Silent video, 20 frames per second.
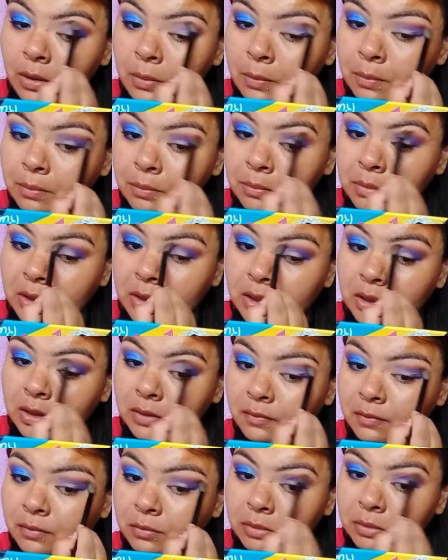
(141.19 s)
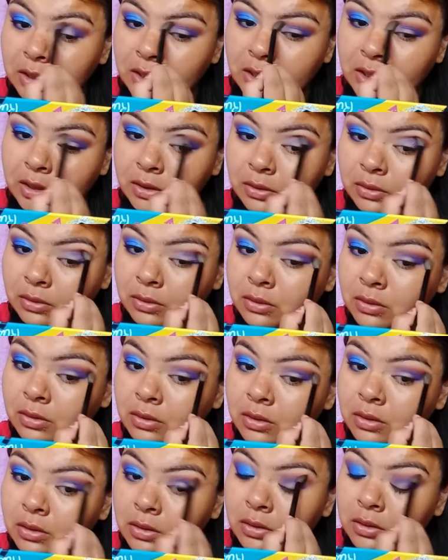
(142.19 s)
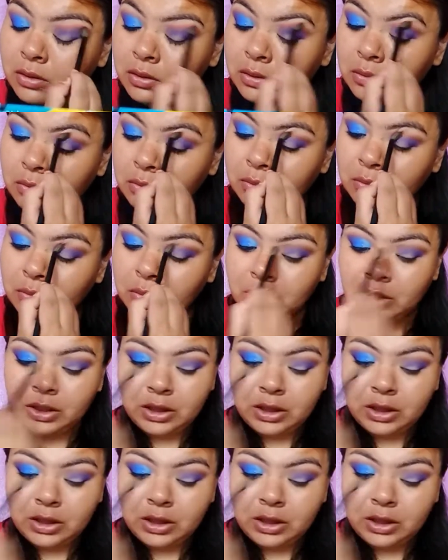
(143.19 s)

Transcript: bien difuminado voy